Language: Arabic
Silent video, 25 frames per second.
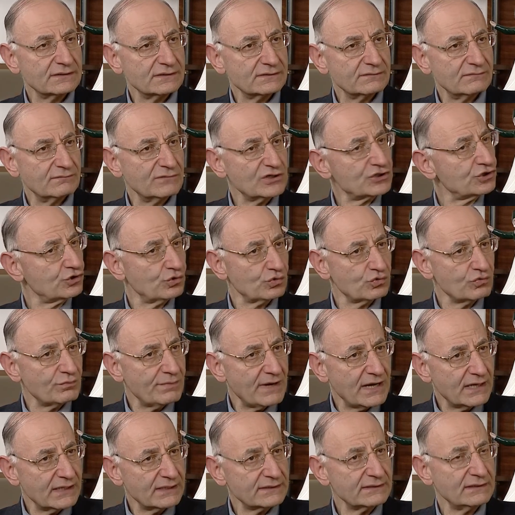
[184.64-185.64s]

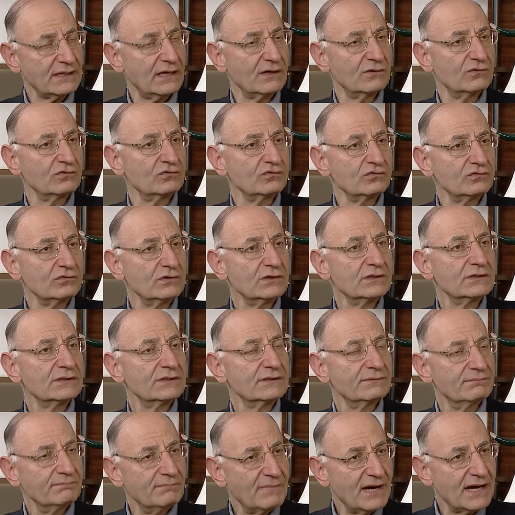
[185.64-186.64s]
مشروبات أو
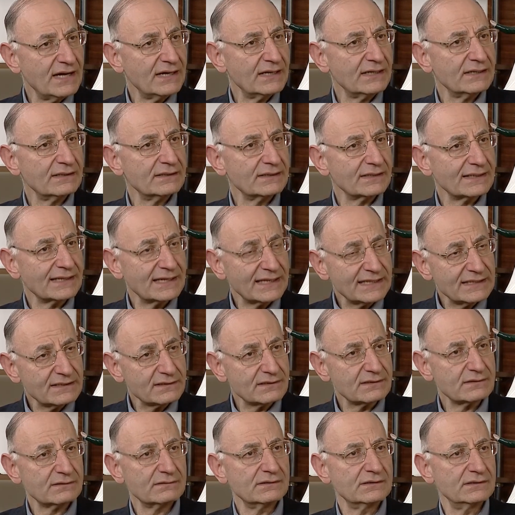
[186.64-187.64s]
ما
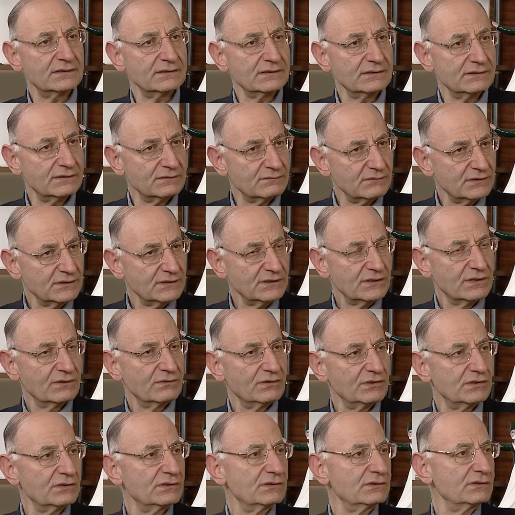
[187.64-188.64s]
غير معرض آه،
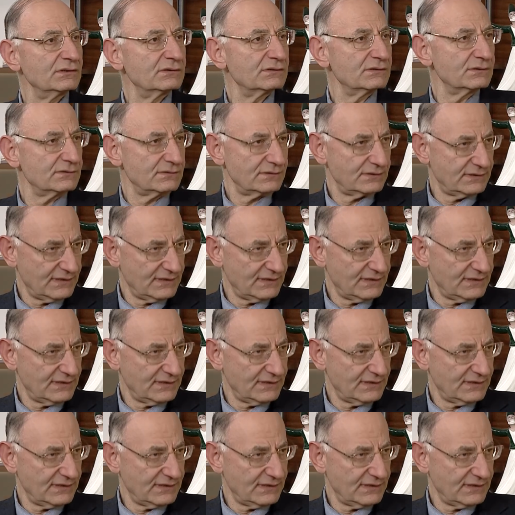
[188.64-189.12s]
لتلوث آه،